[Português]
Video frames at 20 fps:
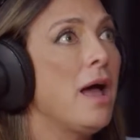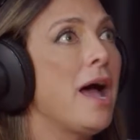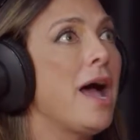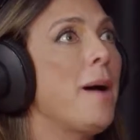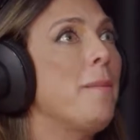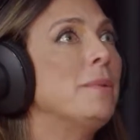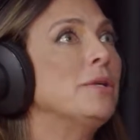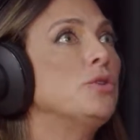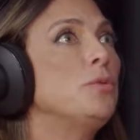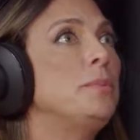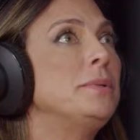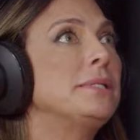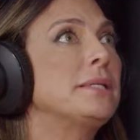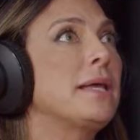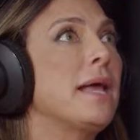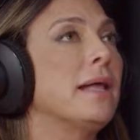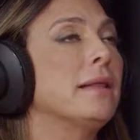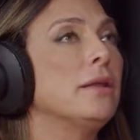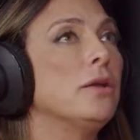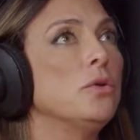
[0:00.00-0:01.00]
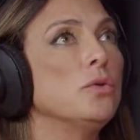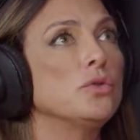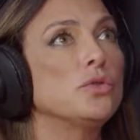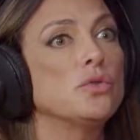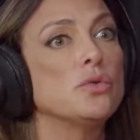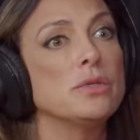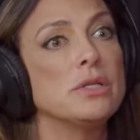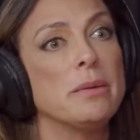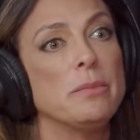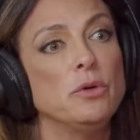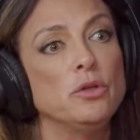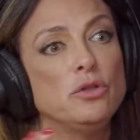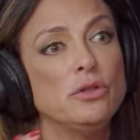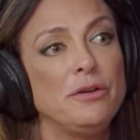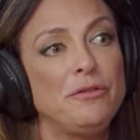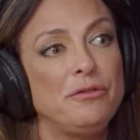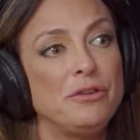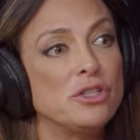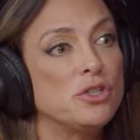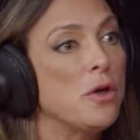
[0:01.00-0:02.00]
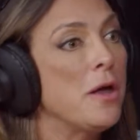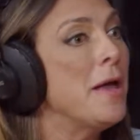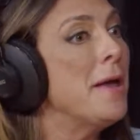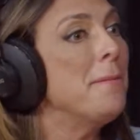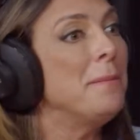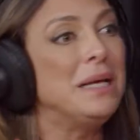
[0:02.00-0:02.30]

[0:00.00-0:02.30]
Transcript: Ah, mas o psiquiatra no SUS é muito difícil.